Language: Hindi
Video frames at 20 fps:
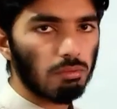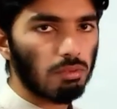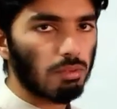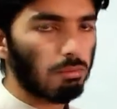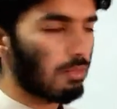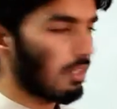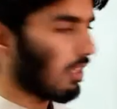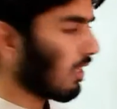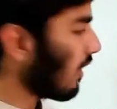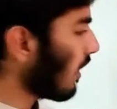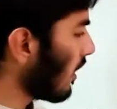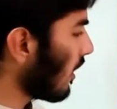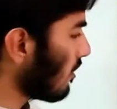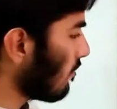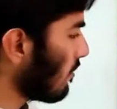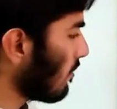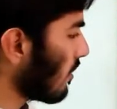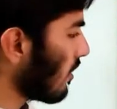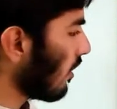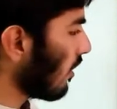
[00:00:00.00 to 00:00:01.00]
एलिमेंट पकड़ें
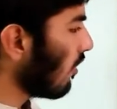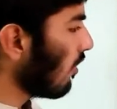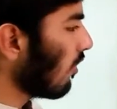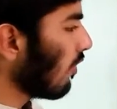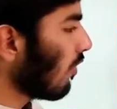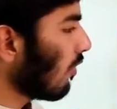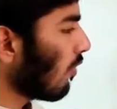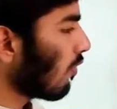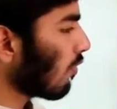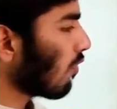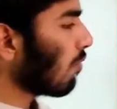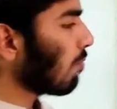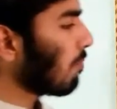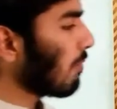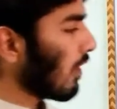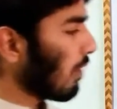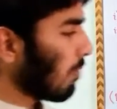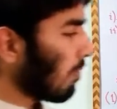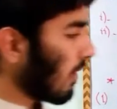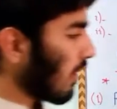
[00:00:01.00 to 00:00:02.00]
एच में से उनको
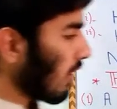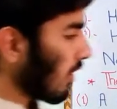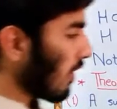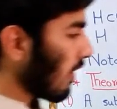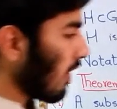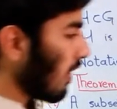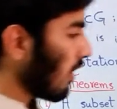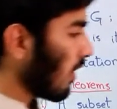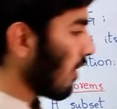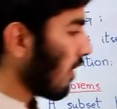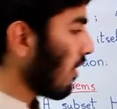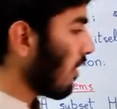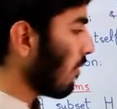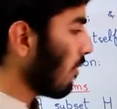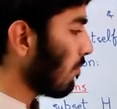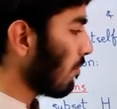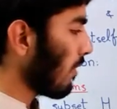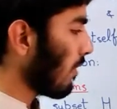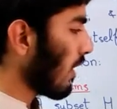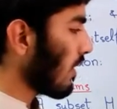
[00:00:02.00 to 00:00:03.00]
मल्टीप्लाई करें या
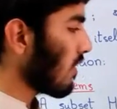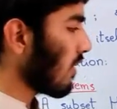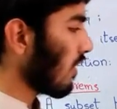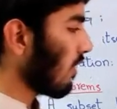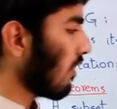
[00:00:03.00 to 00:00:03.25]
हम कह